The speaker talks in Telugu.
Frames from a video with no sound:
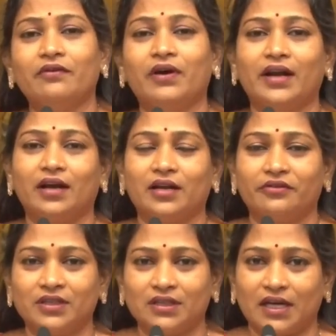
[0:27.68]
ఆడే వర్రా
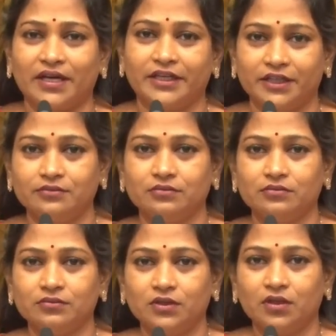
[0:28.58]
రవీంద్రారెడ్డి
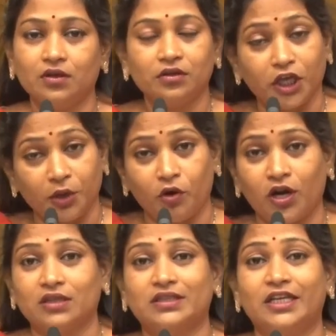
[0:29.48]
ఏమో
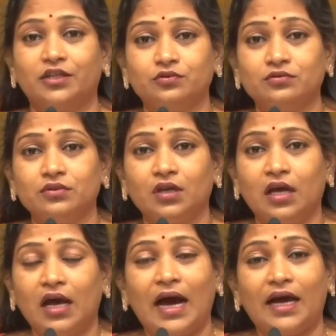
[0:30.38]
నాకు తెలీదు
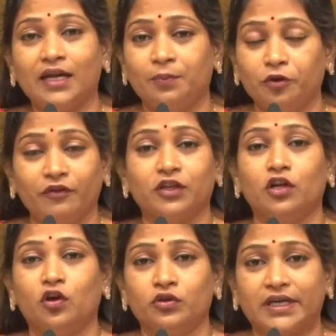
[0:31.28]
ఆయన
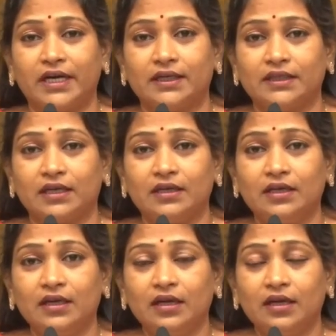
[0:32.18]
పులివెందుల్లో ఉంటాడంట
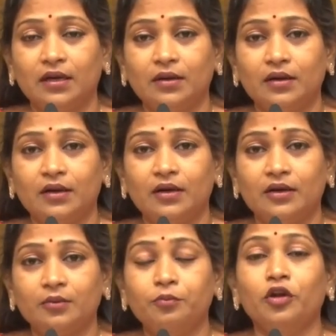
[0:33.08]

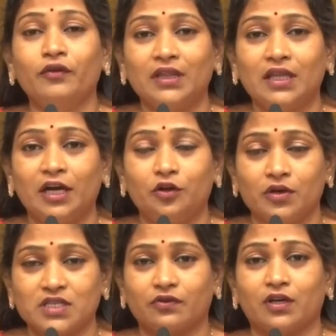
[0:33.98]
పులివెందుల
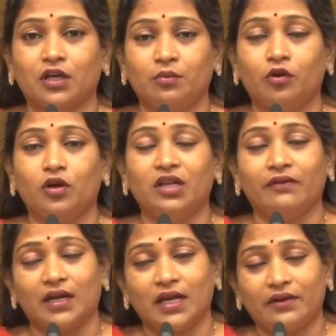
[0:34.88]
నియోజకవర్గంలోని
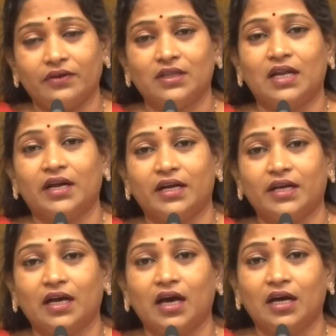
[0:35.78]
వర్రా
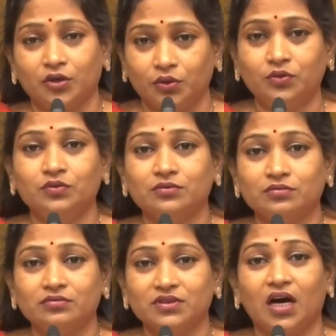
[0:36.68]
రవీంద్రారెడ్డి గారు
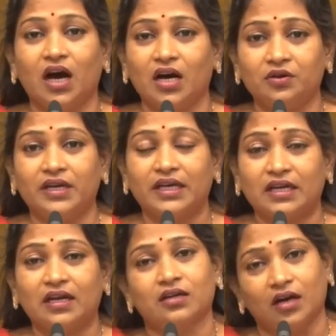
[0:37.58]
గారు అనే
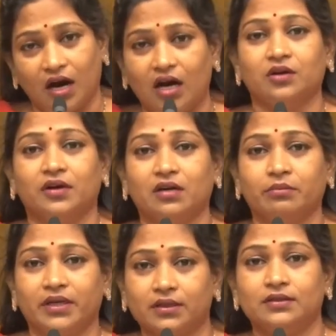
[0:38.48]
కన్నా గాడు
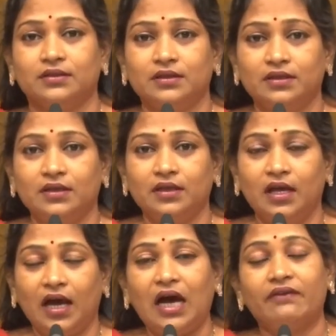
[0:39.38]
అనడం బెటర్
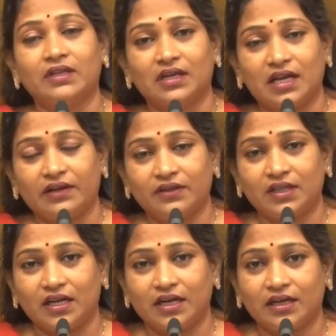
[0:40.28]
ఆ వందరా
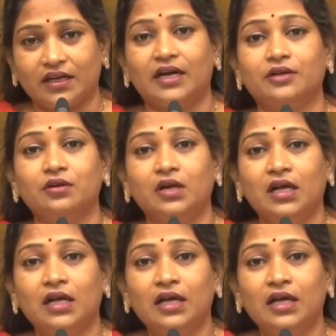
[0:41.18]
రవీంద్రారెడ్డి గారు